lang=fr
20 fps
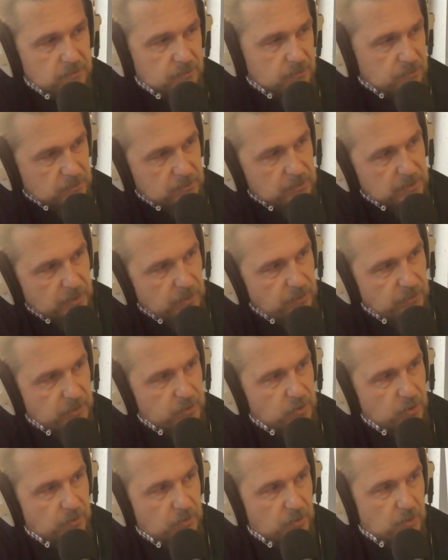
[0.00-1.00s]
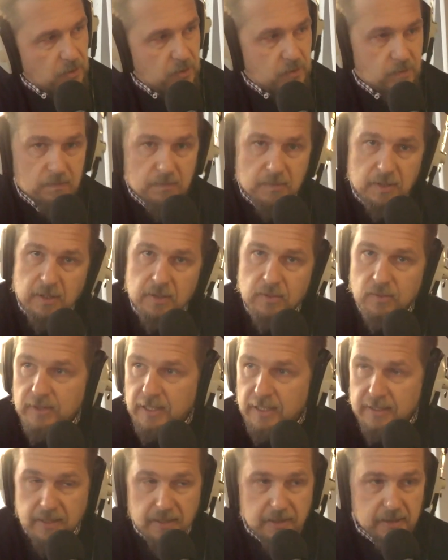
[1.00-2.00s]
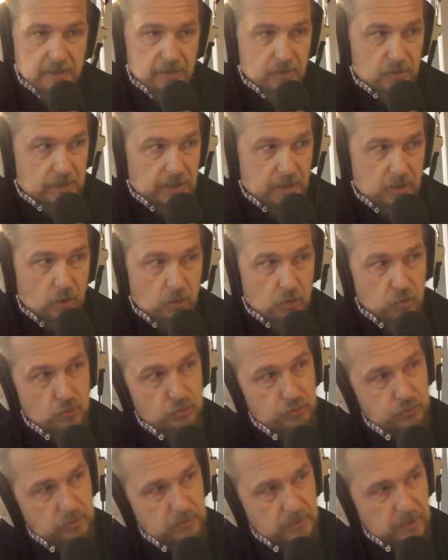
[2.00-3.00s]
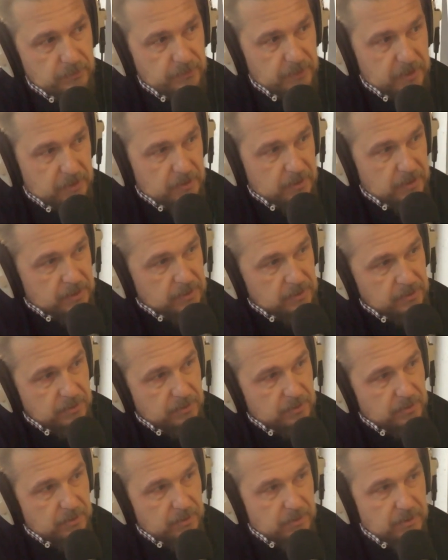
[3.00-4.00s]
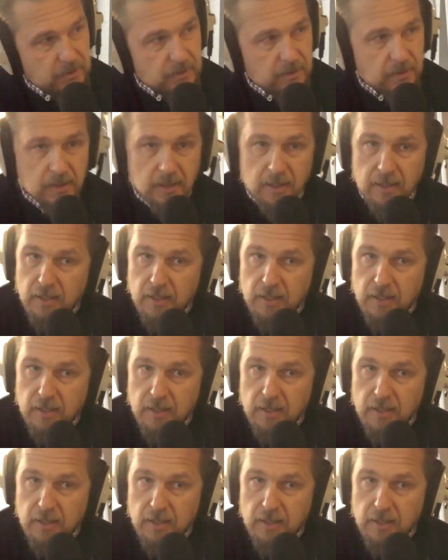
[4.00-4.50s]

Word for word: on a une voiture volante, mais on atterrit, on décolle où, en fait Est-ce que